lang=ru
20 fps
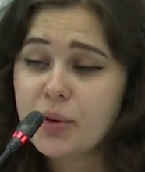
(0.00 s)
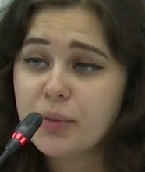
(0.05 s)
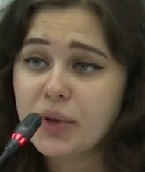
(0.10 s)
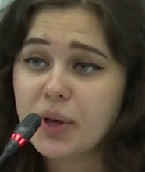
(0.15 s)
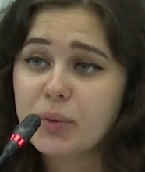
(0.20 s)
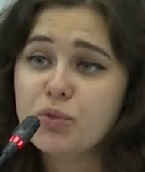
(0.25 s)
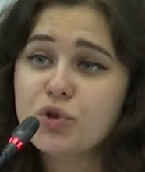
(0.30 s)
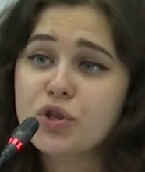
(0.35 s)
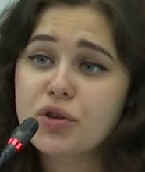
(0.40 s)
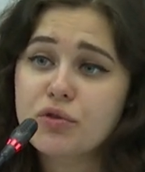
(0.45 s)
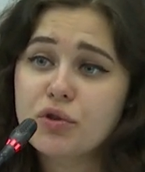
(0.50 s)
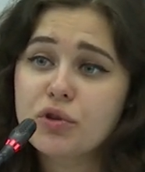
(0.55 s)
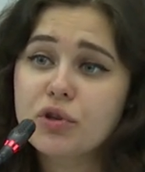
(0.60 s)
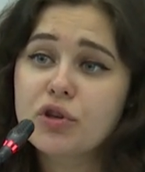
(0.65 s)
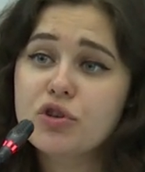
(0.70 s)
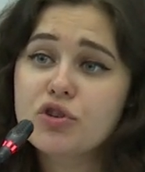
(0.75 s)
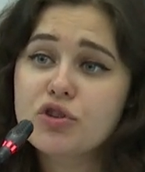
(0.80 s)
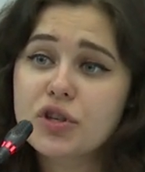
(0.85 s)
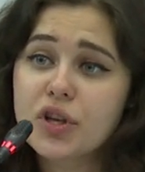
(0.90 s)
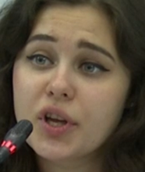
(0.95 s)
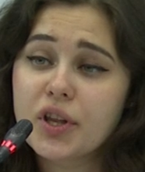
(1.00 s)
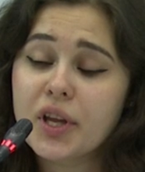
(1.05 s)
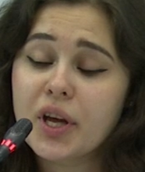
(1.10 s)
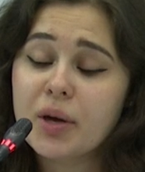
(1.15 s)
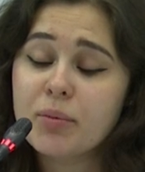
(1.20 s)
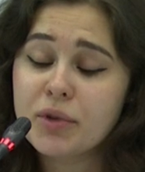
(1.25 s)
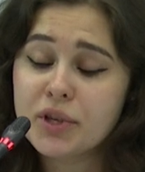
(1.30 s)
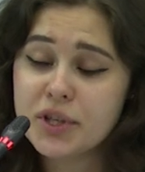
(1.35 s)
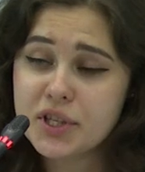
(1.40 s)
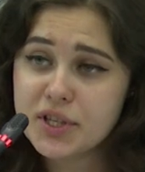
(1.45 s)
Потому что все-таки
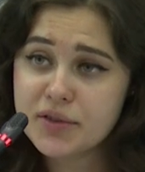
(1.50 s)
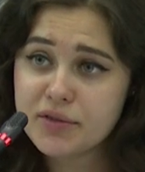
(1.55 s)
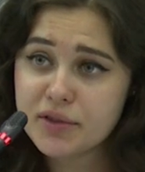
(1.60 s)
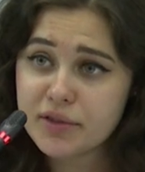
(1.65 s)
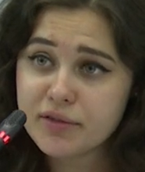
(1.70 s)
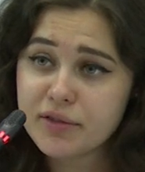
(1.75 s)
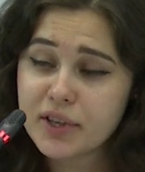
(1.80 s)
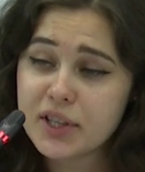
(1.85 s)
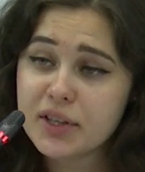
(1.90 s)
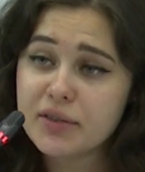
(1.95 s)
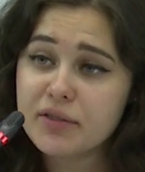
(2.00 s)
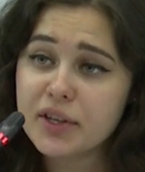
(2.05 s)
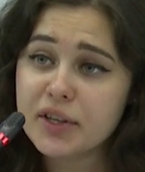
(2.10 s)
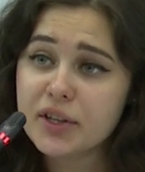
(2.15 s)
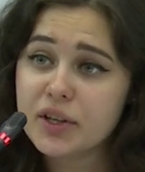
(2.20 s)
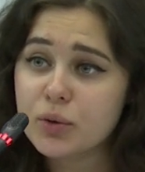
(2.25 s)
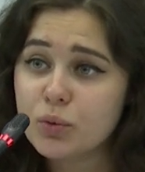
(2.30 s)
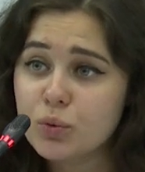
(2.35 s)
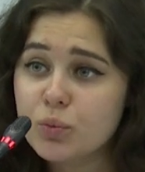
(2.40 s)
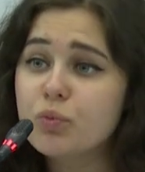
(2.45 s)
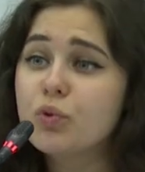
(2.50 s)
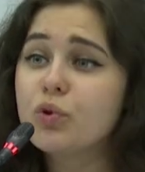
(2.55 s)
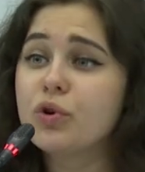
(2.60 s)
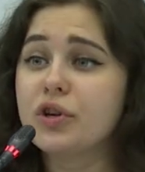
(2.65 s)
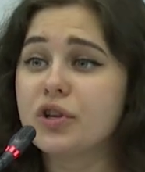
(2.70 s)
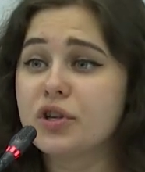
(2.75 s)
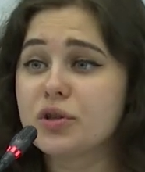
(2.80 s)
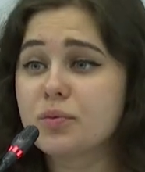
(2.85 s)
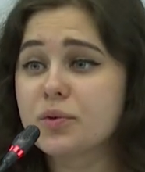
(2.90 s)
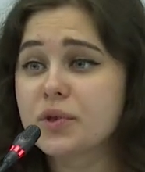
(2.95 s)
частота объективного ответа у
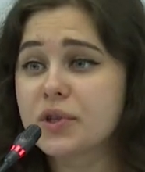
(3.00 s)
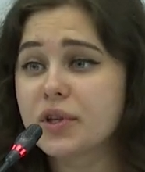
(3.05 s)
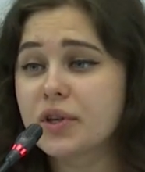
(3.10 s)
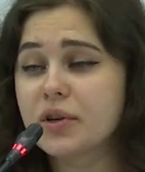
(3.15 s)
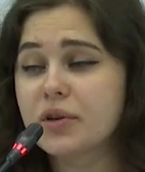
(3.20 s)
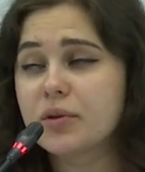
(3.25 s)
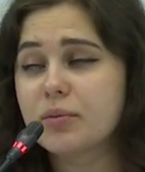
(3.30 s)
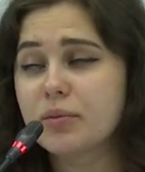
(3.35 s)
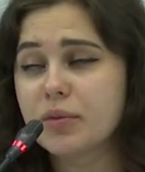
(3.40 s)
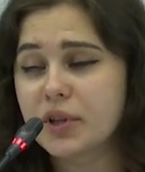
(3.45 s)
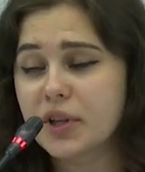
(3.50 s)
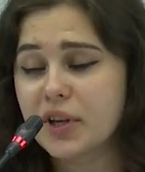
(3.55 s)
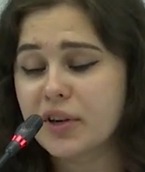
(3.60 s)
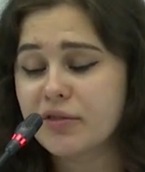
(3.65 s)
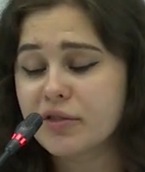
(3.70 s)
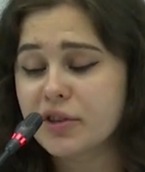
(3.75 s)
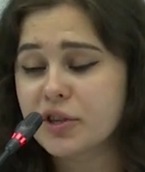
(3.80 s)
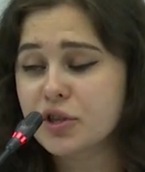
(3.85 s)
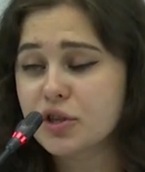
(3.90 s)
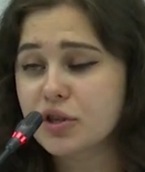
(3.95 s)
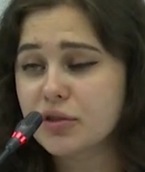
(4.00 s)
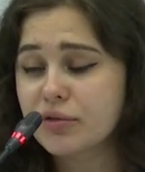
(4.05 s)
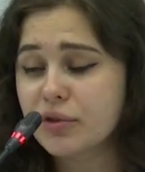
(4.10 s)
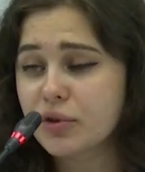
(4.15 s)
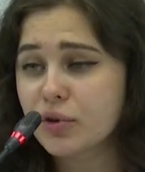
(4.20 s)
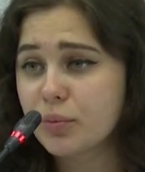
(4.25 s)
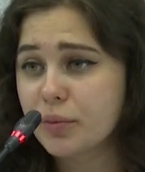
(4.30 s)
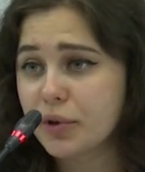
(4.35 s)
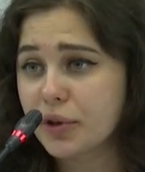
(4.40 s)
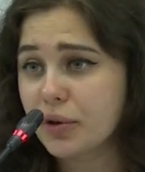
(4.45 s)
более э, была выше в
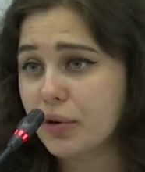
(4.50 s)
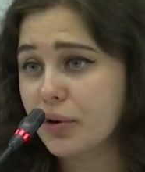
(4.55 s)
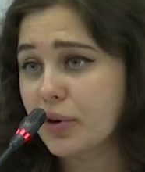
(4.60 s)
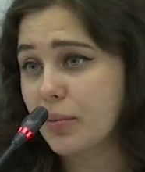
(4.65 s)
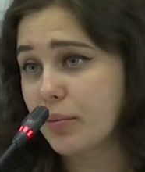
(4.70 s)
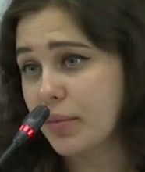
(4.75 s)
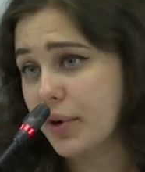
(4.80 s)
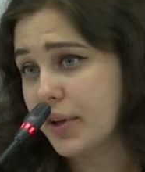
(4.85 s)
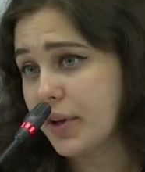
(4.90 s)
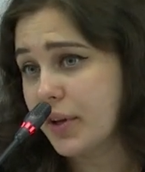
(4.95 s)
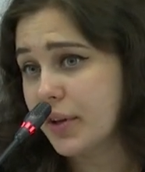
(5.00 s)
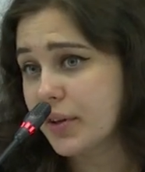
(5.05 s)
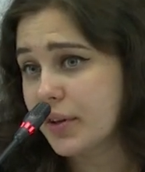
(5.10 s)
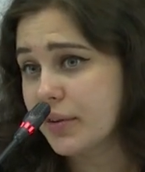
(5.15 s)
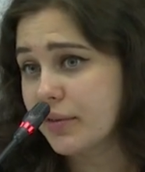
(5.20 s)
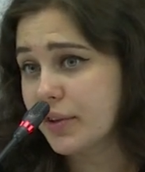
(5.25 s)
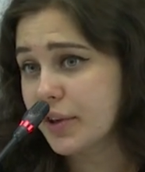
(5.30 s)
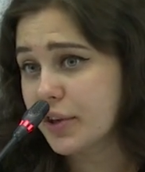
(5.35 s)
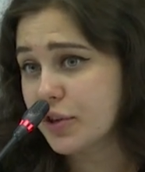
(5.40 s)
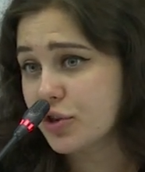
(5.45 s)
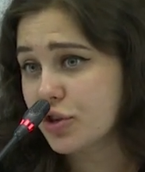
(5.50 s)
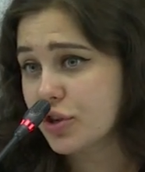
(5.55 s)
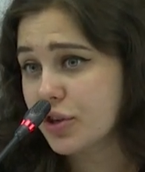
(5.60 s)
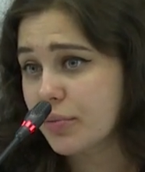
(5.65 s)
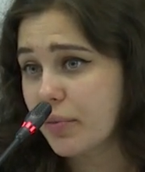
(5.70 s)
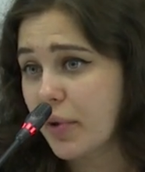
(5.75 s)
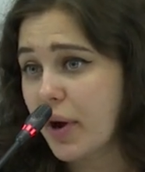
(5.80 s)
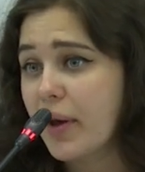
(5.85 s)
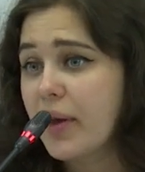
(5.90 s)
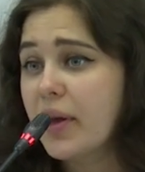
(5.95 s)
группе трехкомпонентного
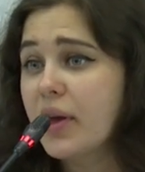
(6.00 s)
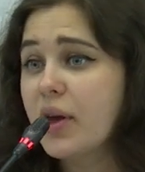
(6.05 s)
режима.